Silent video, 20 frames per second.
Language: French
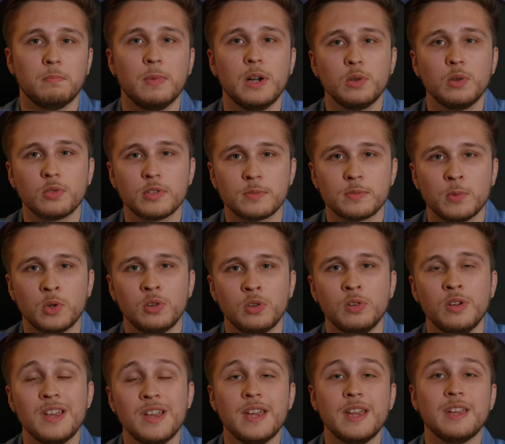
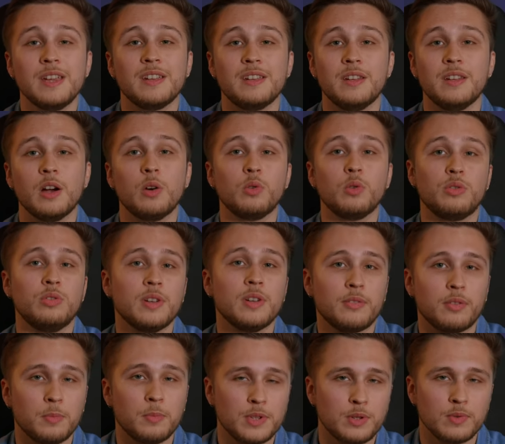Malheureusement, il n'y a aucune
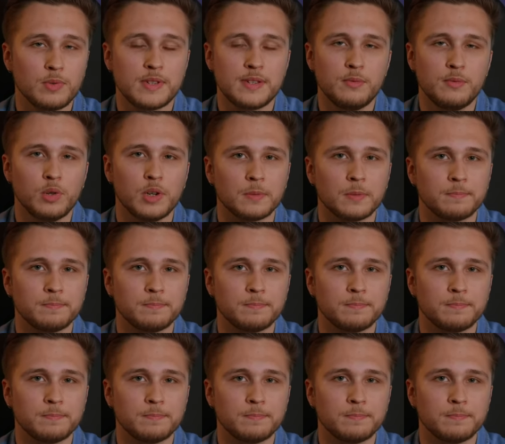information à ce niveau-là.